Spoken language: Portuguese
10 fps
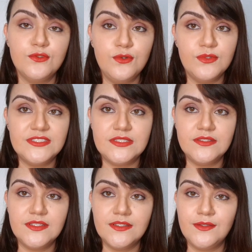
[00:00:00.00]
O do Luan
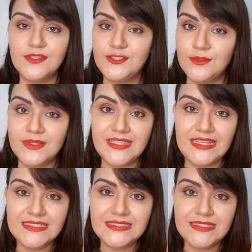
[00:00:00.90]
Santana eu achei uma
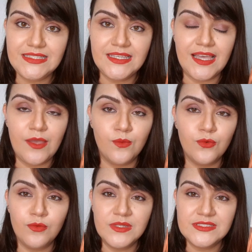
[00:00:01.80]
delicinha, é
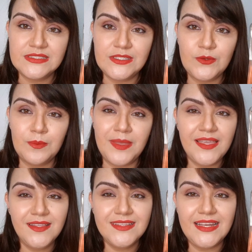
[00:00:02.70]
um gourmandzinho
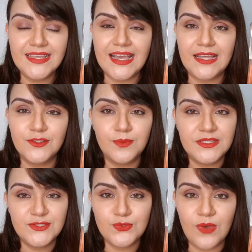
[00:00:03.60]
bem delicado,
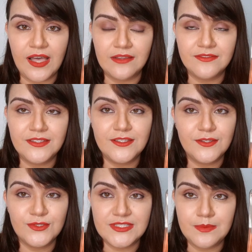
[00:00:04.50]
bem suave,
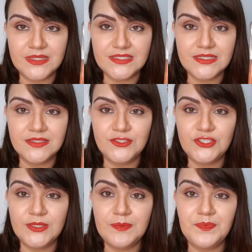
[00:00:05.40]
gostei
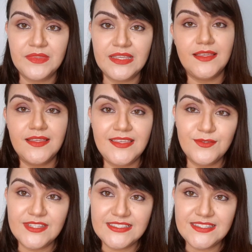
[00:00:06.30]
bastante.
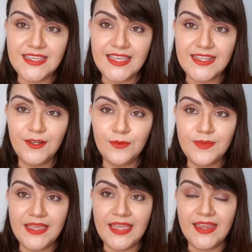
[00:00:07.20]
E o Desiré
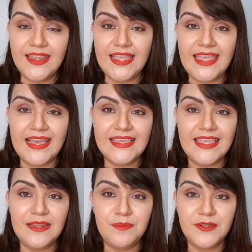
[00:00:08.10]
Lumière é
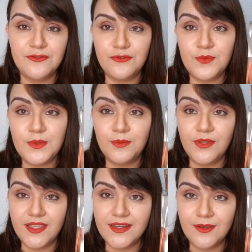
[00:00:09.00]
aquele perfume
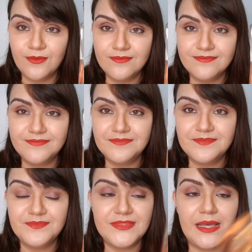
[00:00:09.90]
mulherão,
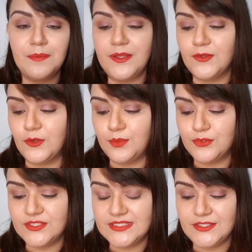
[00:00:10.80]
tá? Pelo que eu
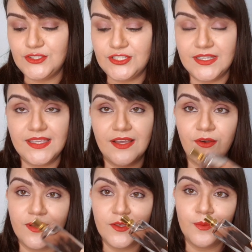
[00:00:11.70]
pude sentir aqui
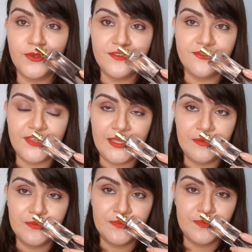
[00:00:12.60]
agora que eu
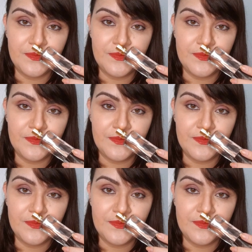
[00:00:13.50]
borrifei,